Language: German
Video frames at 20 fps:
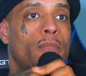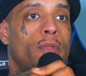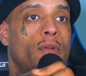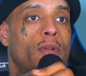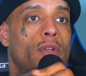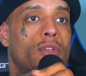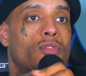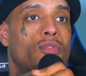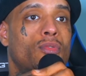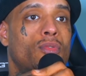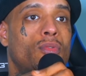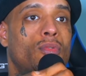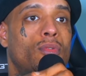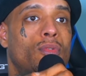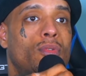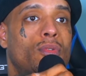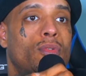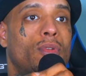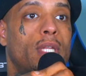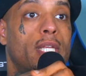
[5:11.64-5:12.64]
Weißt du?
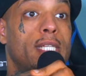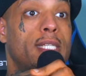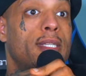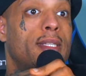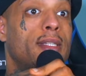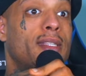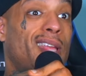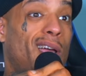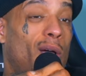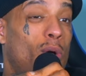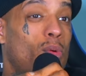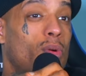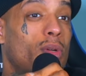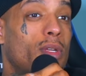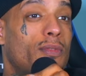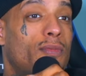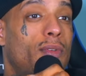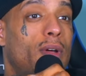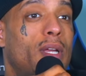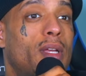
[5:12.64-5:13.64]
Und das ist
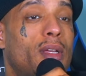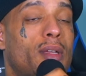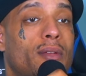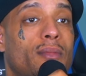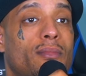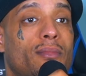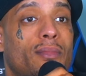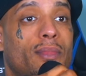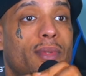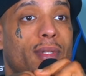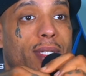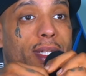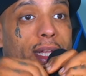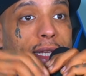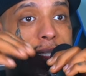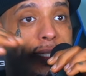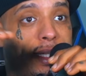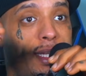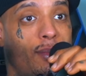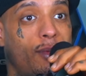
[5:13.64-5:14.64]
traurig, weil
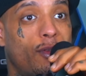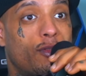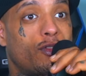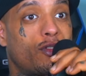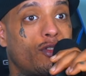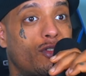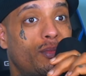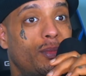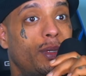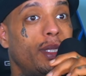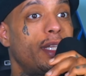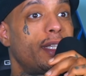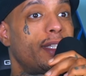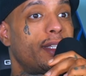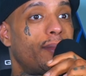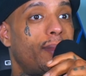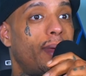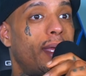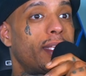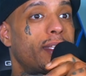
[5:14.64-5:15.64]
das Leben auf Social Media
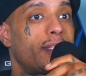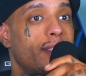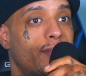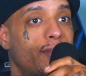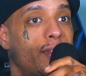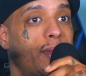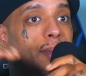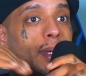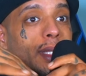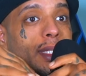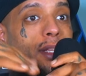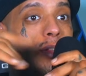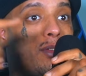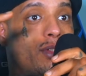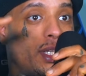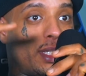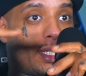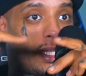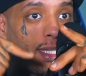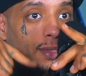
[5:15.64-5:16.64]
sieht meistens viel besser aus
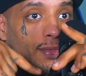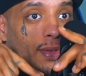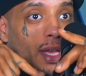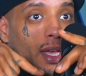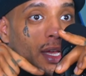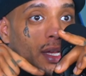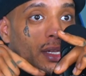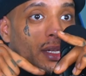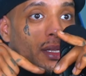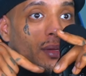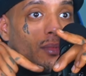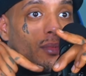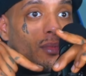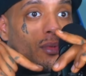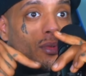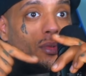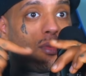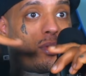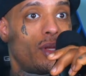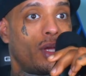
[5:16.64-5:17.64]
als das wahre Leben.
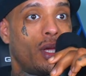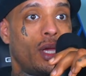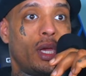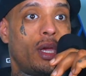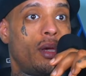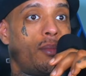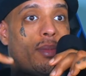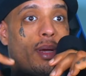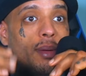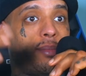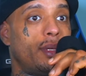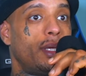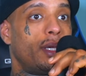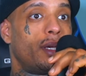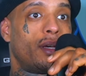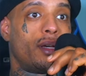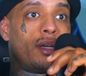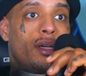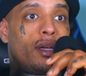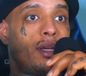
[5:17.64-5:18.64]
Und bei
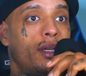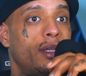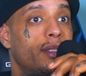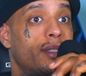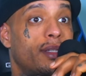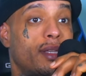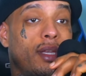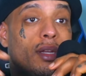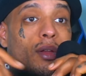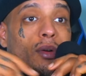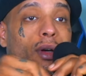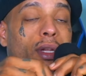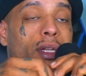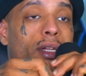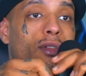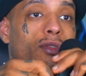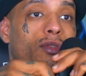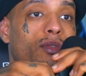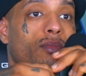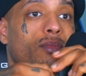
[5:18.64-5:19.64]
mir ist es genau
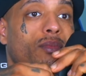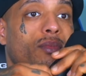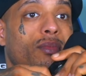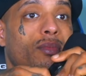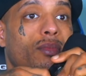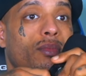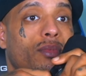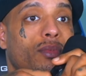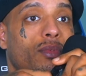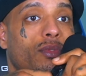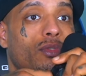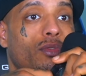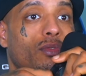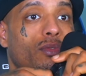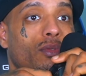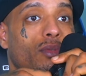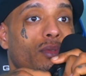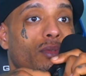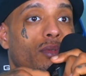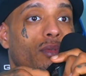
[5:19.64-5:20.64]
andersrum. So.
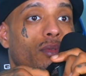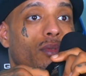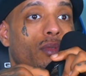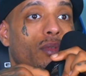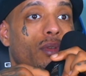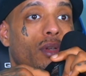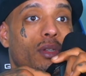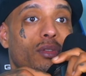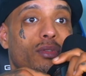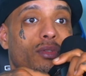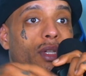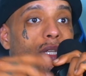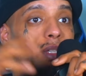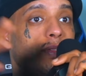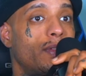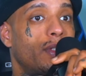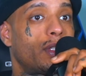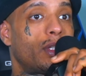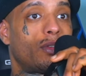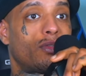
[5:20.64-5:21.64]
Also das,
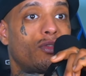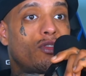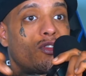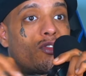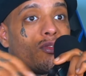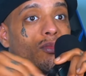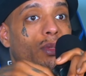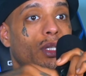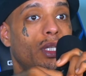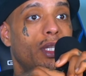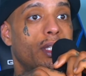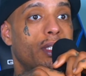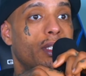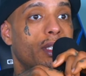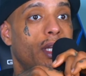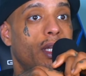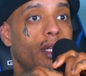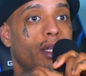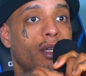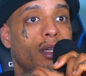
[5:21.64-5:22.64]
was ich auf Social Media
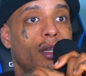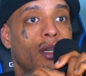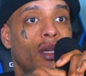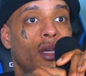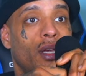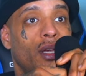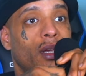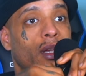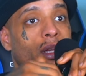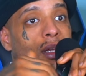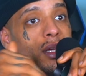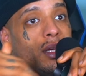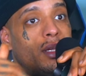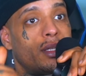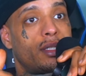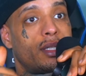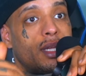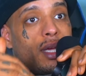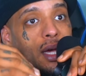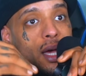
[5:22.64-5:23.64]
zeige,
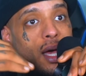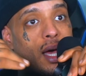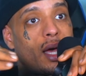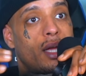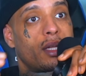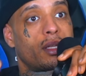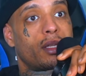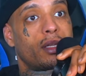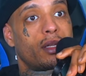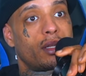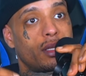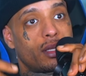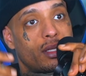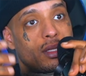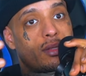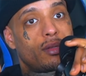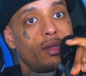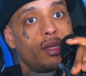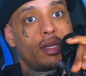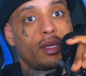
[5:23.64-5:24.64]
ist ja hart, ich,
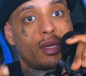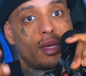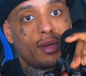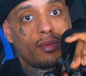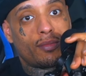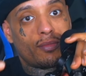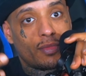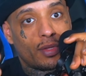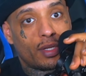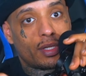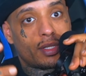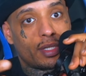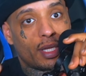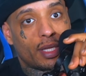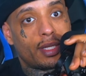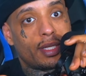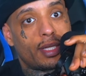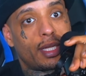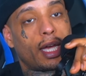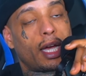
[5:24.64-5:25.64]
ist ja
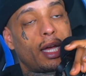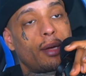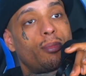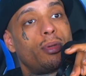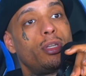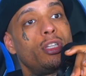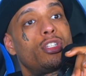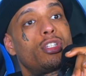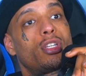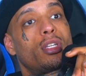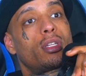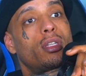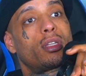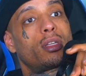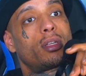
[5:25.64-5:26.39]
Therapie-Shit.